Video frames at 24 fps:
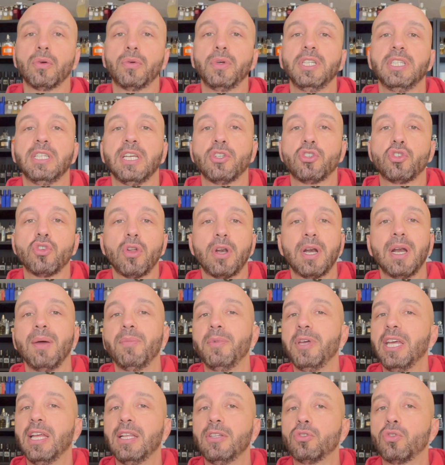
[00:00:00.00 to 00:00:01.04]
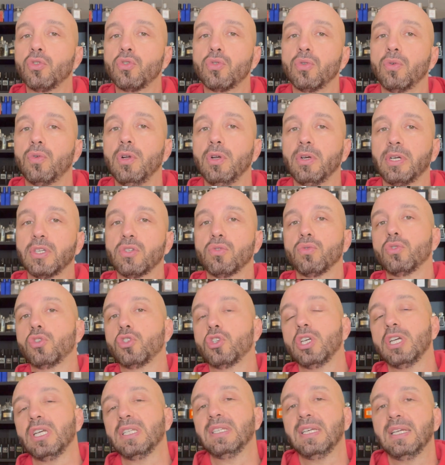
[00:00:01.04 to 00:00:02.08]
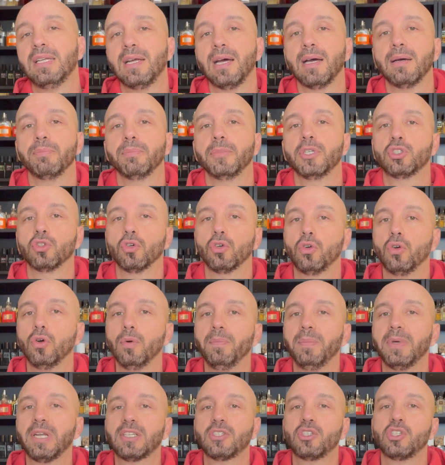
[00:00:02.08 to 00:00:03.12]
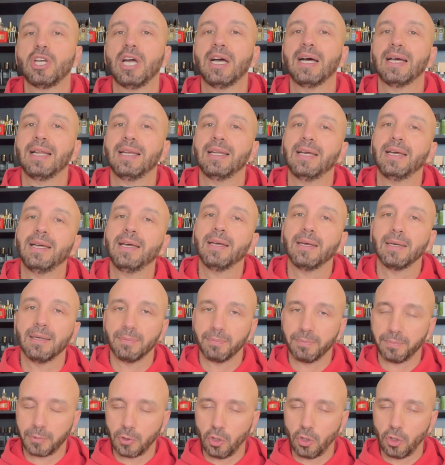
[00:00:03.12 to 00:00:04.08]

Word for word: quindi aggiornamento su quello che succede in ambito commerciale,